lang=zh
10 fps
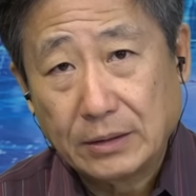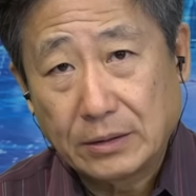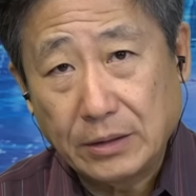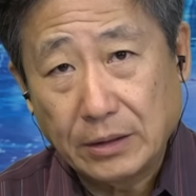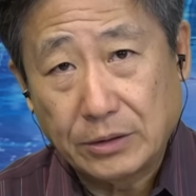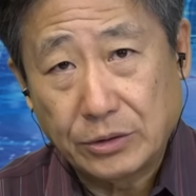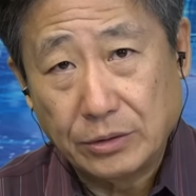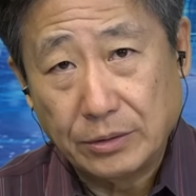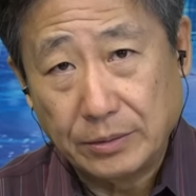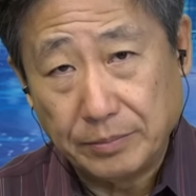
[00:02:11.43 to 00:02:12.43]
这个
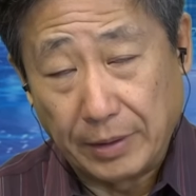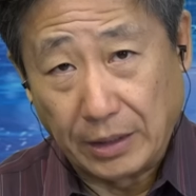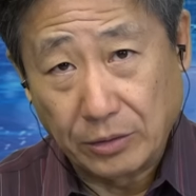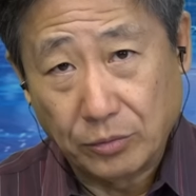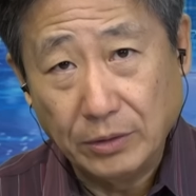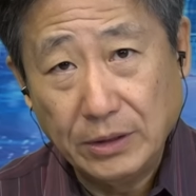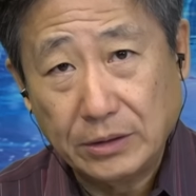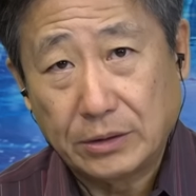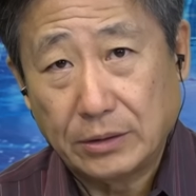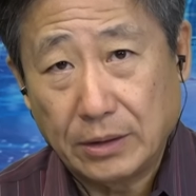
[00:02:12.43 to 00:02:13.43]
是美国历
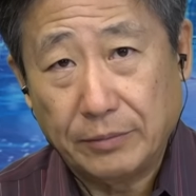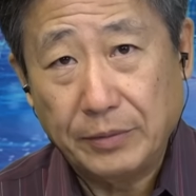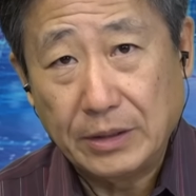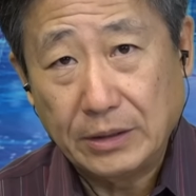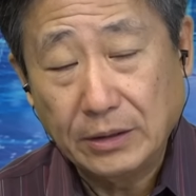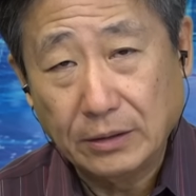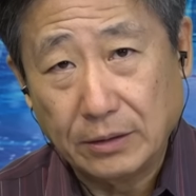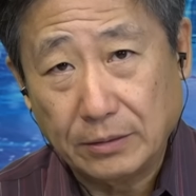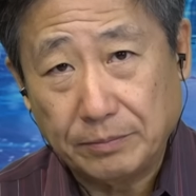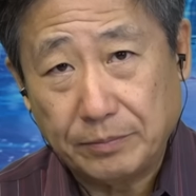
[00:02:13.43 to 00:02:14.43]
史上为一
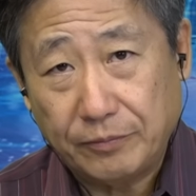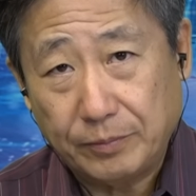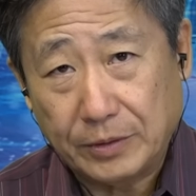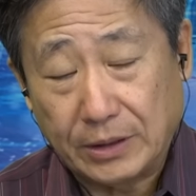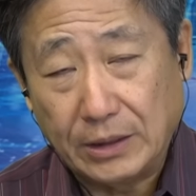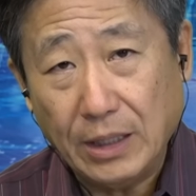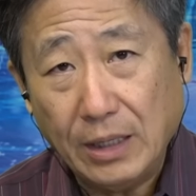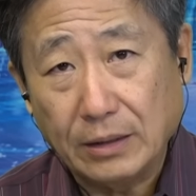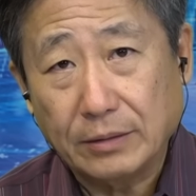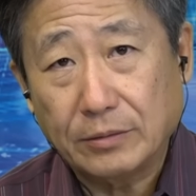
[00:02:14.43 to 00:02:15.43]
个提
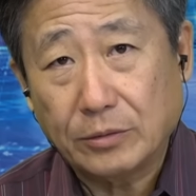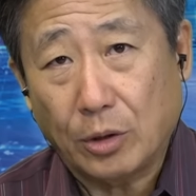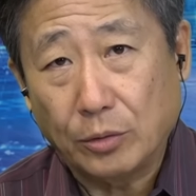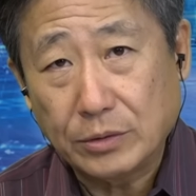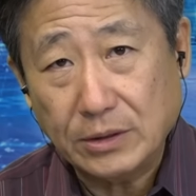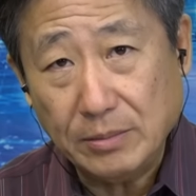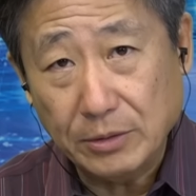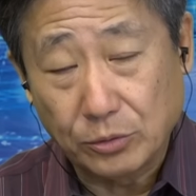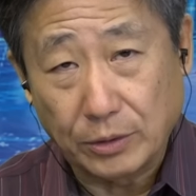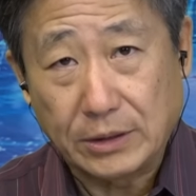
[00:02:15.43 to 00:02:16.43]
案投这么
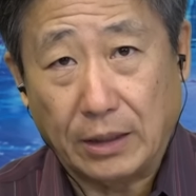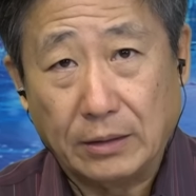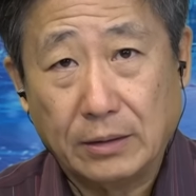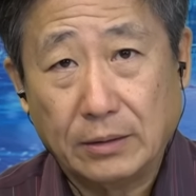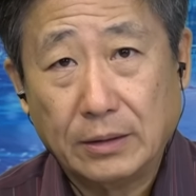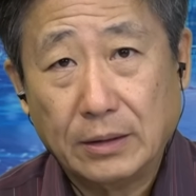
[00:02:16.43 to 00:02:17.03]
多钱的